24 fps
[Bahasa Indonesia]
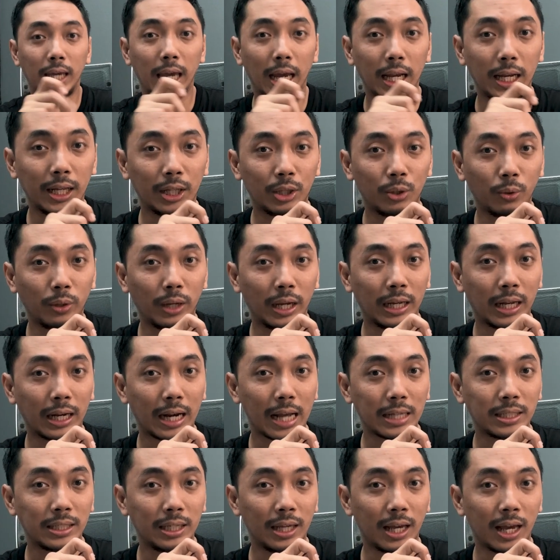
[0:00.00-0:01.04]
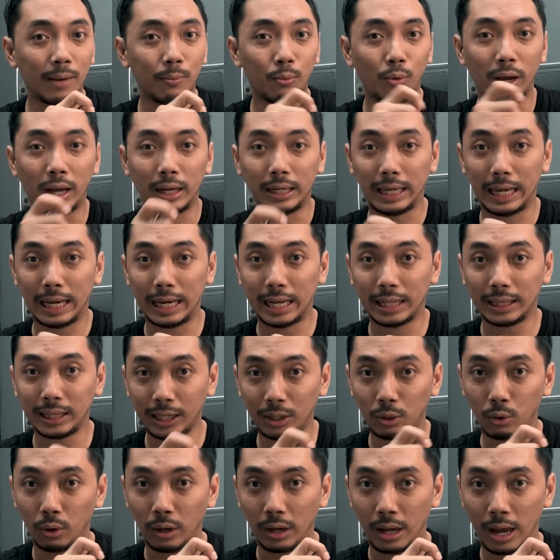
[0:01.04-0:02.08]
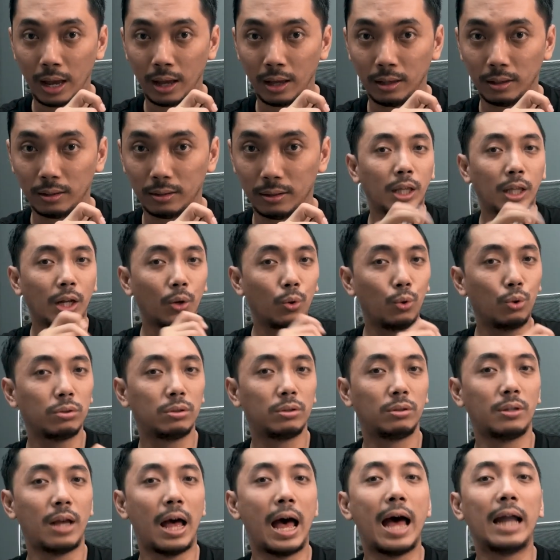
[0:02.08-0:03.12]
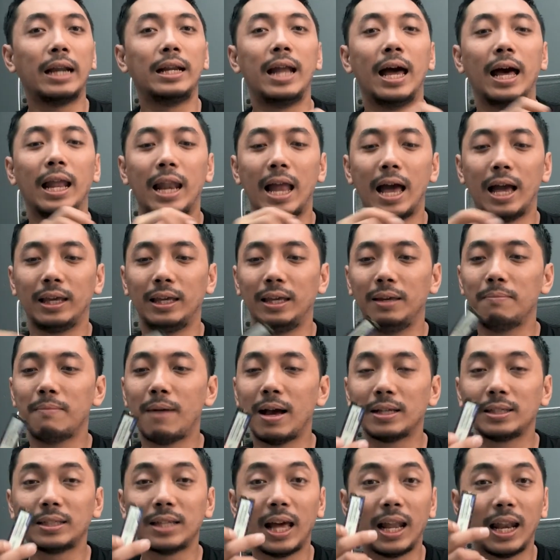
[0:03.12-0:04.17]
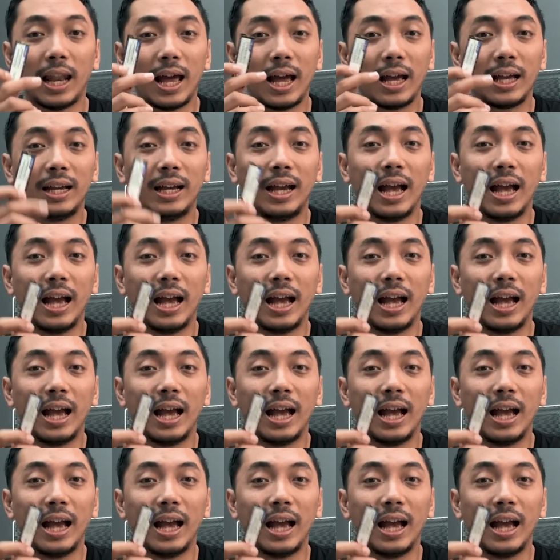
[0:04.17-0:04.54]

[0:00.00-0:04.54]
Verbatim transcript: Gen itu generasi ya, bukan genetik loh ya. Terus ada lagi masalah